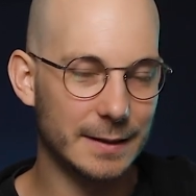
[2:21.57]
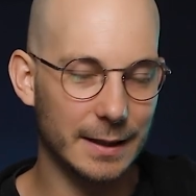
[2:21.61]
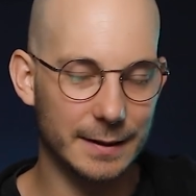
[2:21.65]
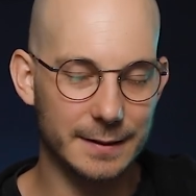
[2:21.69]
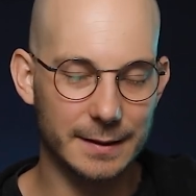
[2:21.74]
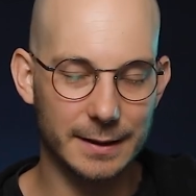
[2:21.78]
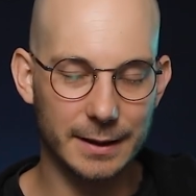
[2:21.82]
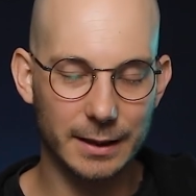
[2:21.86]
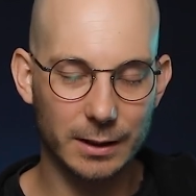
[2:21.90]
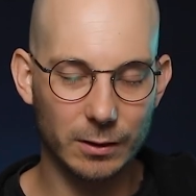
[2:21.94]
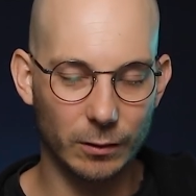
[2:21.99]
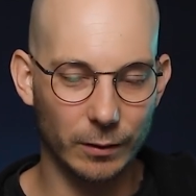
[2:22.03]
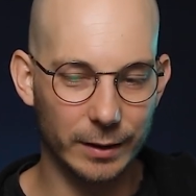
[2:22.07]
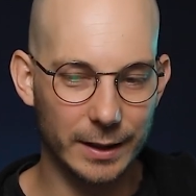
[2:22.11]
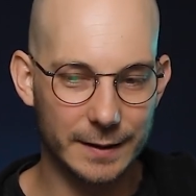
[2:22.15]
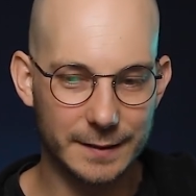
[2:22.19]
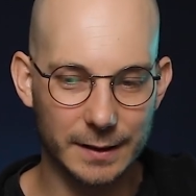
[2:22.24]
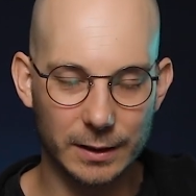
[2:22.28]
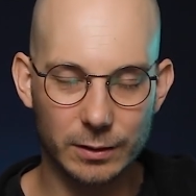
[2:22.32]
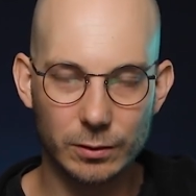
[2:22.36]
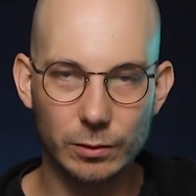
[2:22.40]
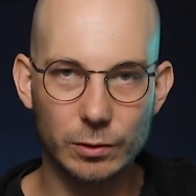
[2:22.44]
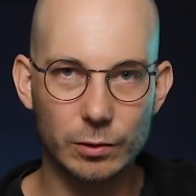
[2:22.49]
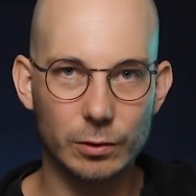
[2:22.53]
c'est-à-dire qu'on
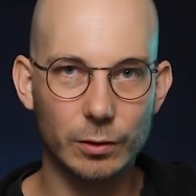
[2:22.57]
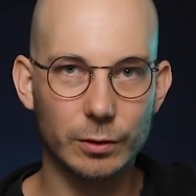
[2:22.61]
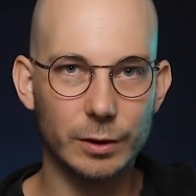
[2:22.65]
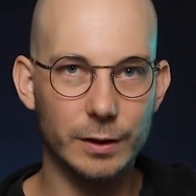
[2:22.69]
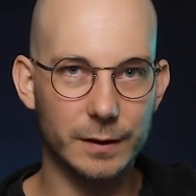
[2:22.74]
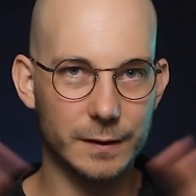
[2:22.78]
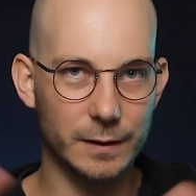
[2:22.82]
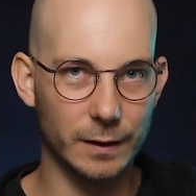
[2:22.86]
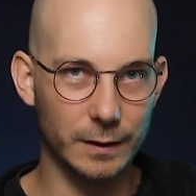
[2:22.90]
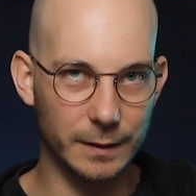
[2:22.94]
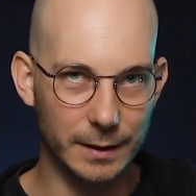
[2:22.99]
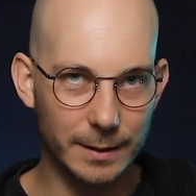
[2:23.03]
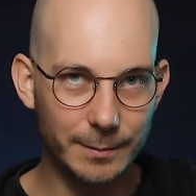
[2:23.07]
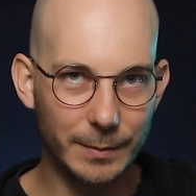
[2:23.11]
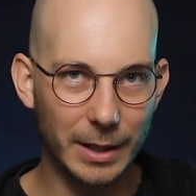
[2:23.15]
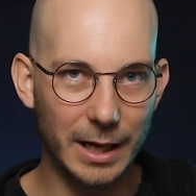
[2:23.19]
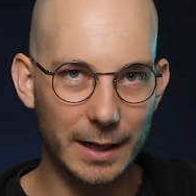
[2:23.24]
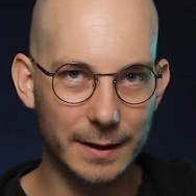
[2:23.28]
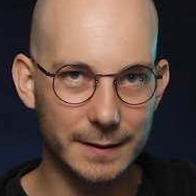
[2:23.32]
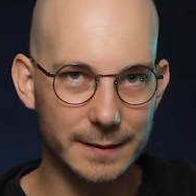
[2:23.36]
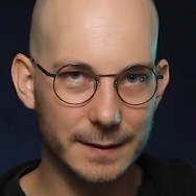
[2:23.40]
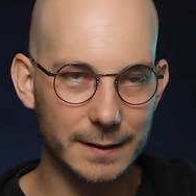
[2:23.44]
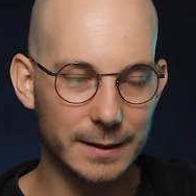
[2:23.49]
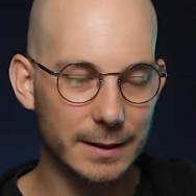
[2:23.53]
essaie toujours de se
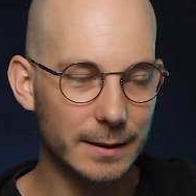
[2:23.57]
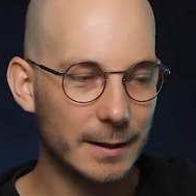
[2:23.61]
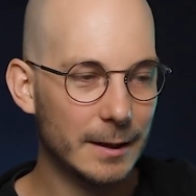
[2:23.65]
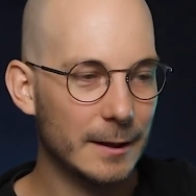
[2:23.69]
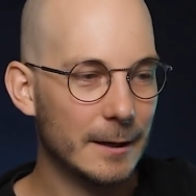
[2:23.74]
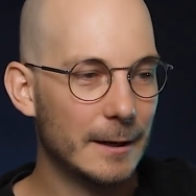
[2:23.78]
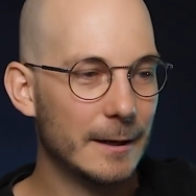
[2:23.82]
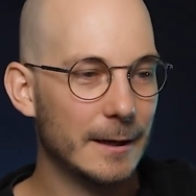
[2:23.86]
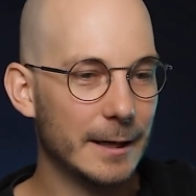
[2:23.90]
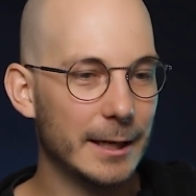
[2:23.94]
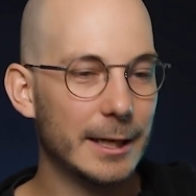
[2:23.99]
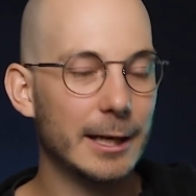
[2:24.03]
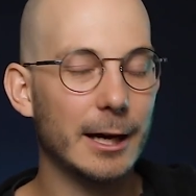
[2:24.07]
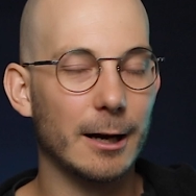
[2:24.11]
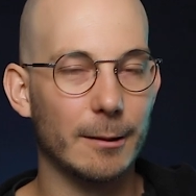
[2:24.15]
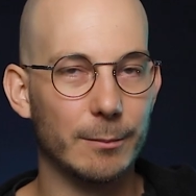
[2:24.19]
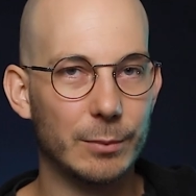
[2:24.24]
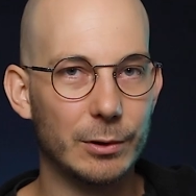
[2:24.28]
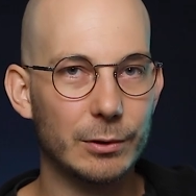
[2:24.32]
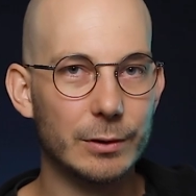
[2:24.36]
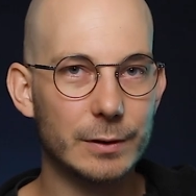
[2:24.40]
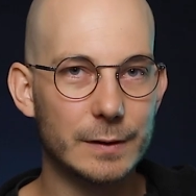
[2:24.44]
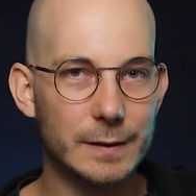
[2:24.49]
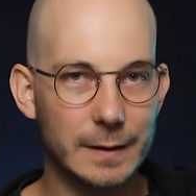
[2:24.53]
dépasser et
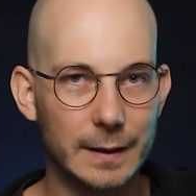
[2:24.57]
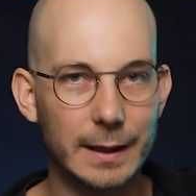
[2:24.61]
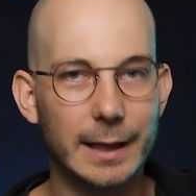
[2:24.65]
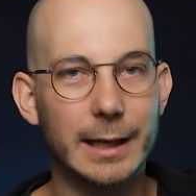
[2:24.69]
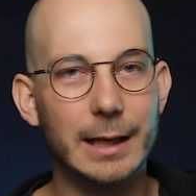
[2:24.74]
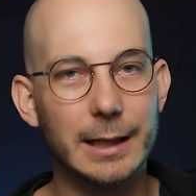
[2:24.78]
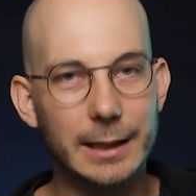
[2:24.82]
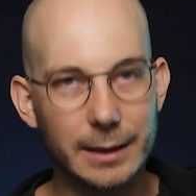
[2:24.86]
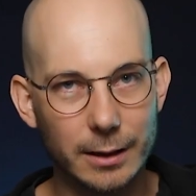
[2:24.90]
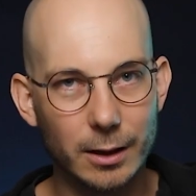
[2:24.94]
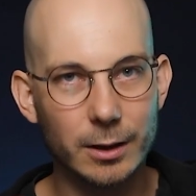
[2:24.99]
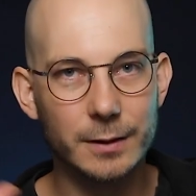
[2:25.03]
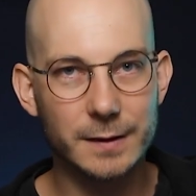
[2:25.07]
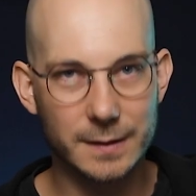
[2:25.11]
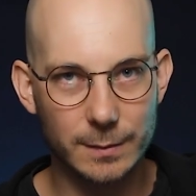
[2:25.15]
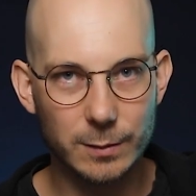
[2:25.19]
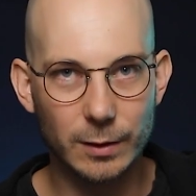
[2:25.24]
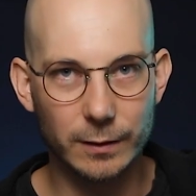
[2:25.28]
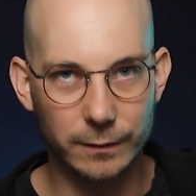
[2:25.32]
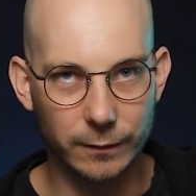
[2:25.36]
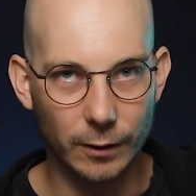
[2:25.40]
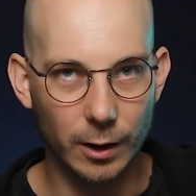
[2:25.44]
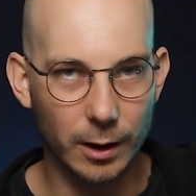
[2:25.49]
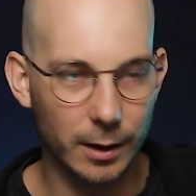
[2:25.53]
en plus, elle est un
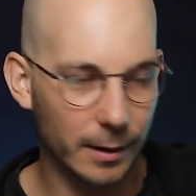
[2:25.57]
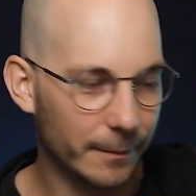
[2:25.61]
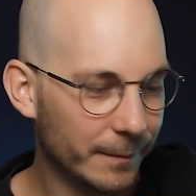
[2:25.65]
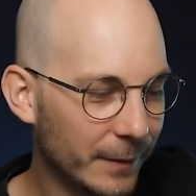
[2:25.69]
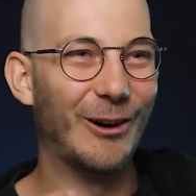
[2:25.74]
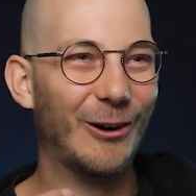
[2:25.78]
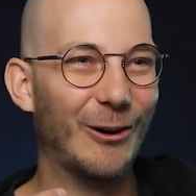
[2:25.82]
petit peu folle.